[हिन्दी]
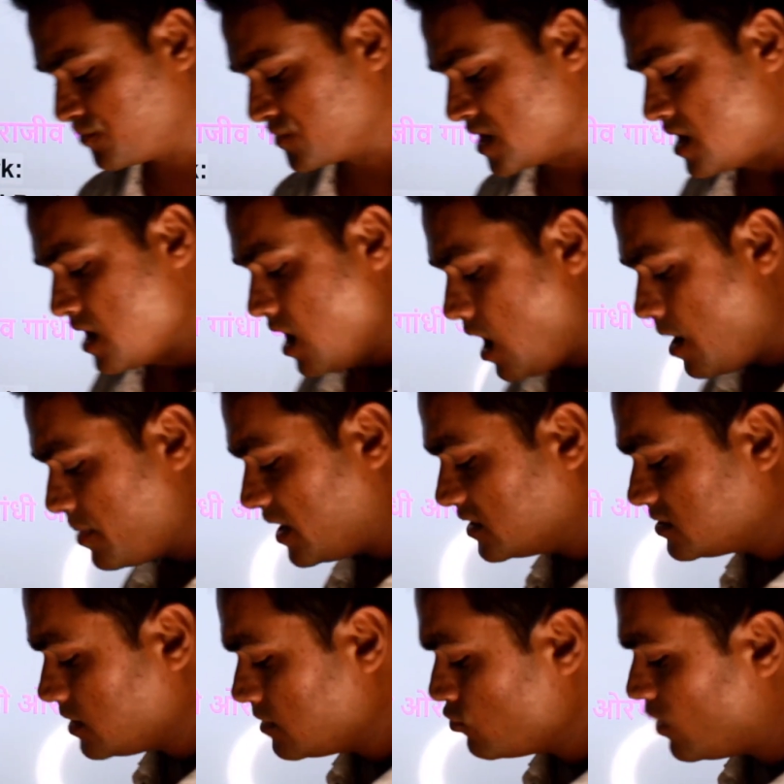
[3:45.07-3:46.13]
था अब
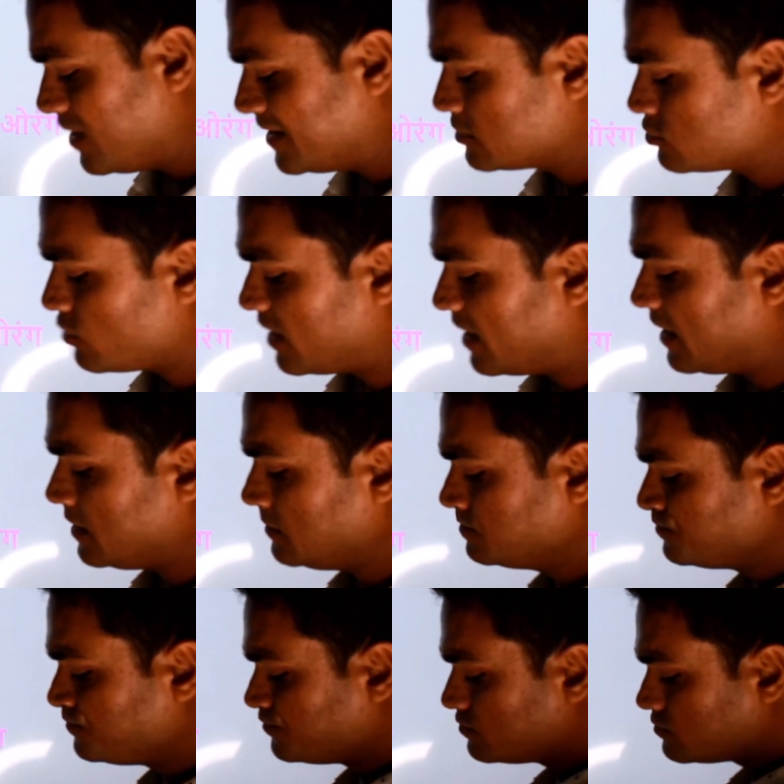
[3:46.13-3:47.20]
असम वाला जो है
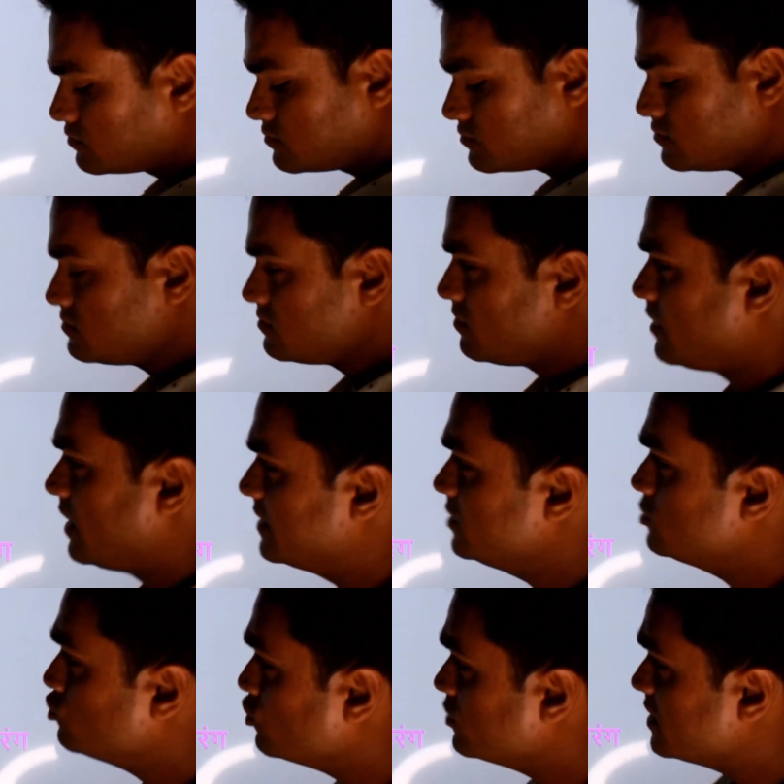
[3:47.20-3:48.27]

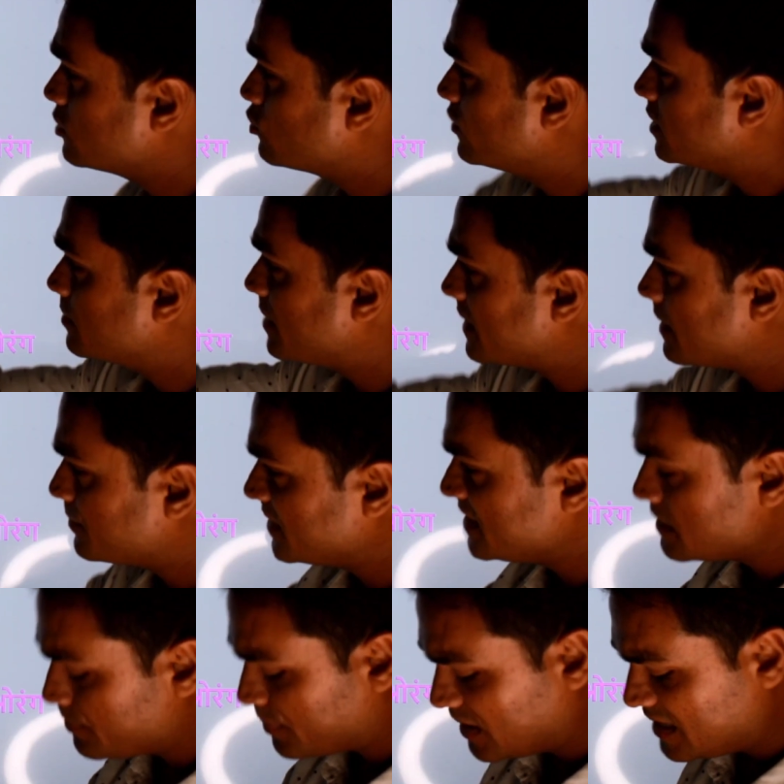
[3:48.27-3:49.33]
इसको देखो एक बार आपने
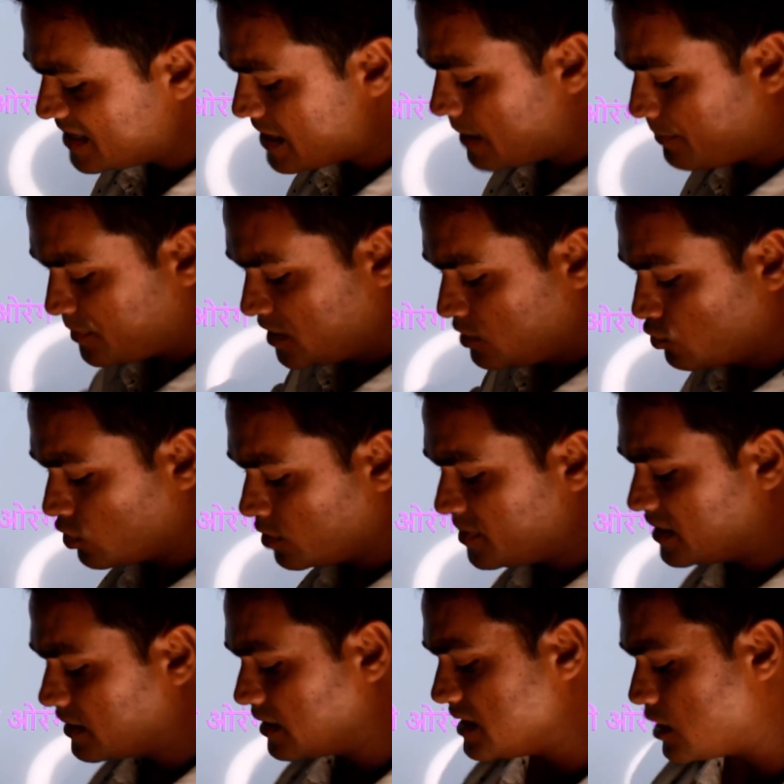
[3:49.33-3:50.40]
ये पढ़ लिया आपने नोट
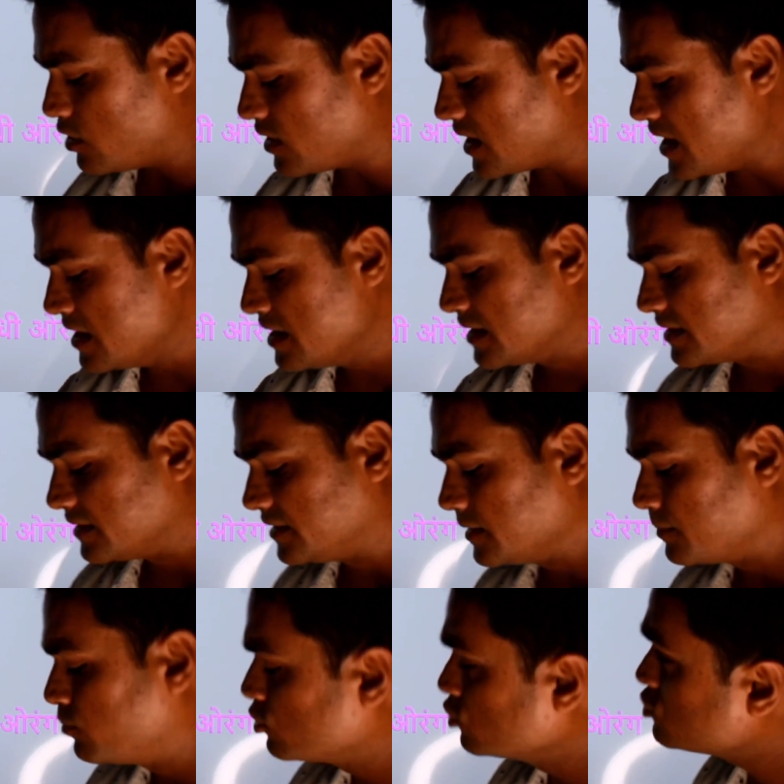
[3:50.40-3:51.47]
भी कर लिया होगा
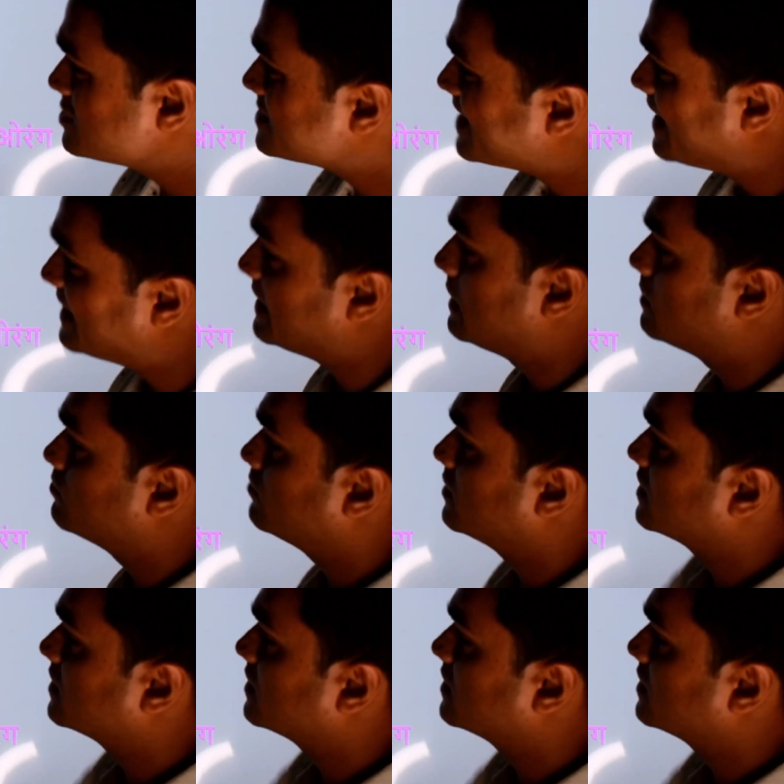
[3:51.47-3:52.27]
डिब्रू सिखाया